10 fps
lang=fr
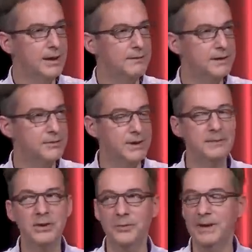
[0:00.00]
avec
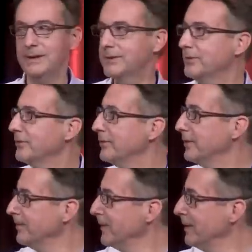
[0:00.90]
l'abbé Lemaître,
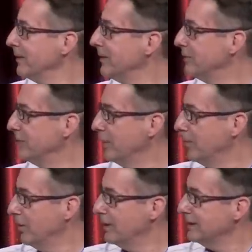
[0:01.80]
Edwin
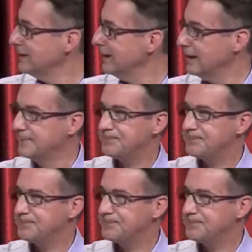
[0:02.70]
Hubble, etc